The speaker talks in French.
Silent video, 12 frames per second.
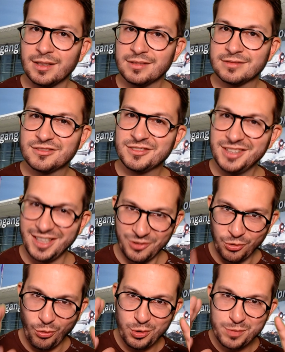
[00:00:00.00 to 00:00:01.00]
hein. il y a une
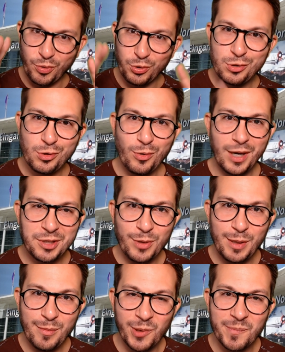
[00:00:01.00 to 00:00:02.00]
grosse production
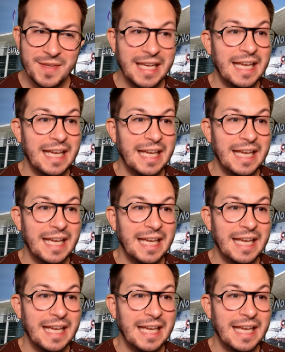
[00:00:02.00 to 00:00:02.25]
actuellement.